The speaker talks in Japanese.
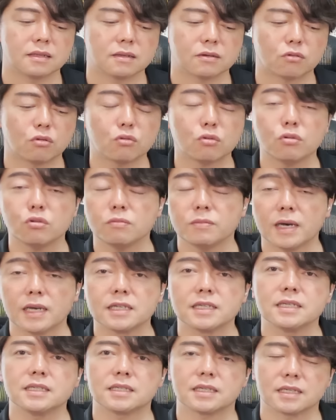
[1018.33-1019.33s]
ここをまあ
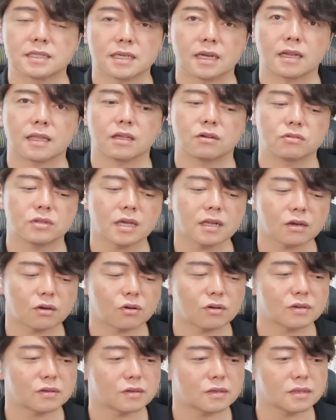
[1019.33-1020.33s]
意識されてる。ただ、
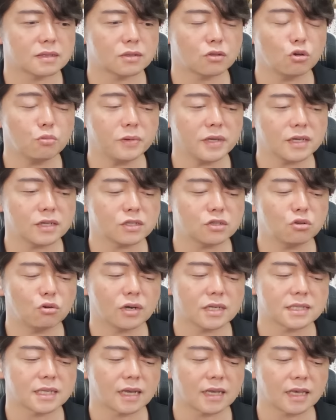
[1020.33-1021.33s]
トピックスの
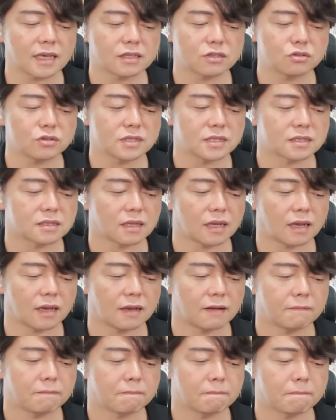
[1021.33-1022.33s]
方が下げきついです
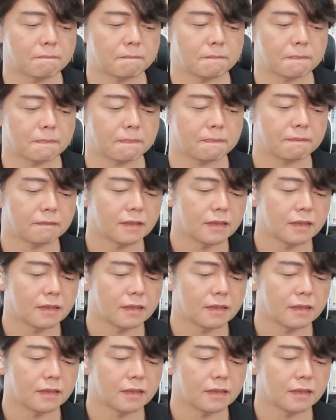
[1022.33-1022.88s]
ね。うん、